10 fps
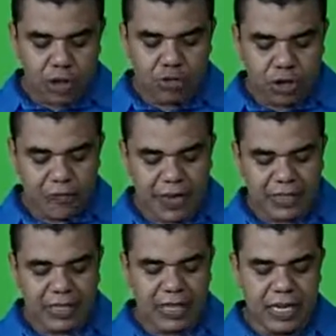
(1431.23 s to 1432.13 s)
eu só
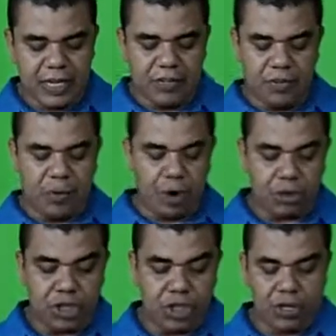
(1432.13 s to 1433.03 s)
fazia esse
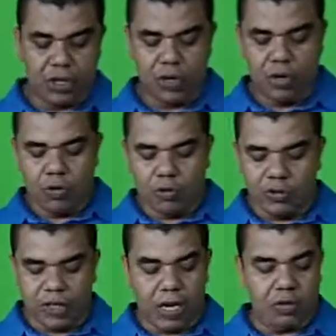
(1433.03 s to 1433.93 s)
molde
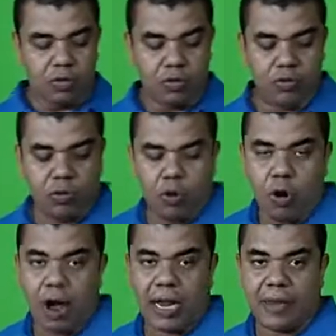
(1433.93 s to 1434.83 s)
usando
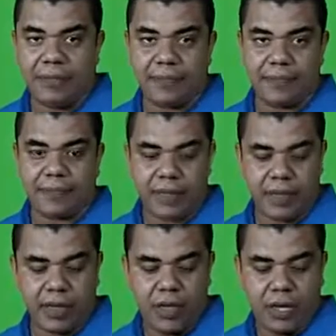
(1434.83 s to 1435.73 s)
cola.
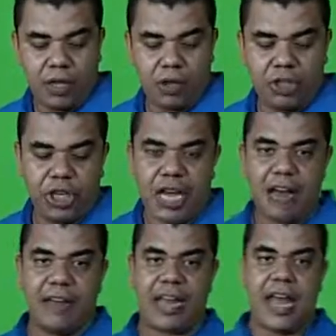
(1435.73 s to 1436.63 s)
Então eu
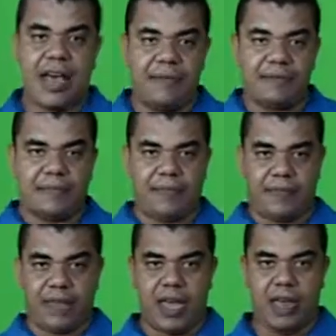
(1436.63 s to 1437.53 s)
chegava lá,
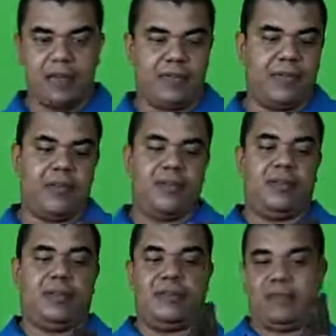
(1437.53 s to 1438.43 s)
né,
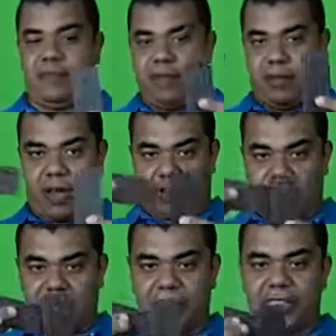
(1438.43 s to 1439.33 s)

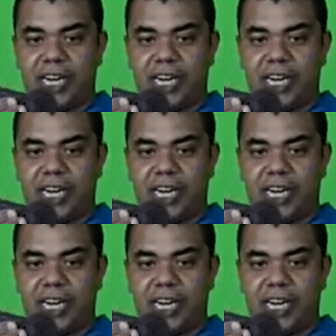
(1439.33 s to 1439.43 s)
ajustava